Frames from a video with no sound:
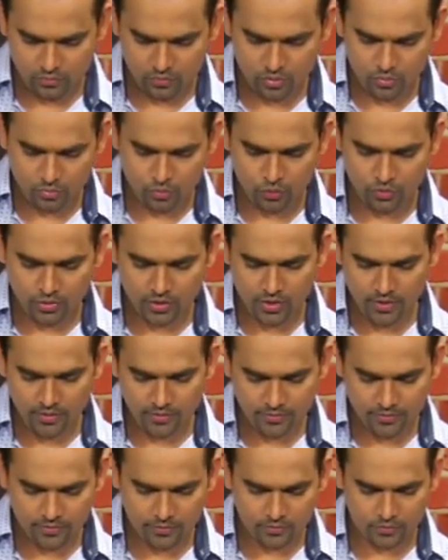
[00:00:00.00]
సో ముందుగా
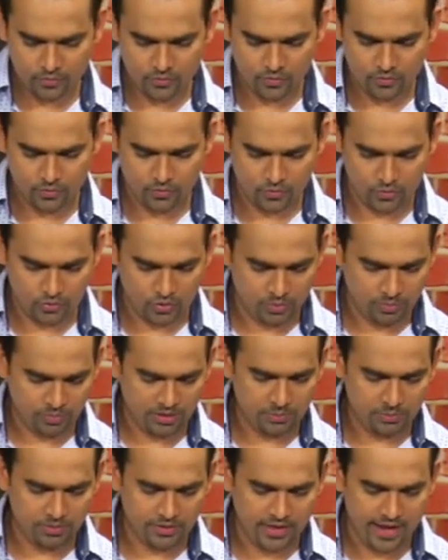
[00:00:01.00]
కొన్ని
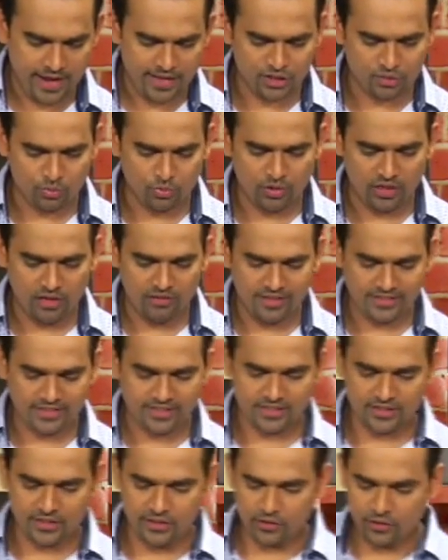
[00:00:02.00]
పెద్ద పెద్ద ఐస్ ముక్కలు
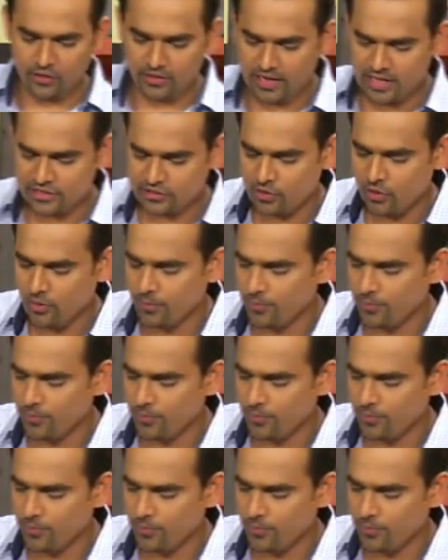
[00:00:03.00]
వేసేసి దీంట్లో గ్లాస్లో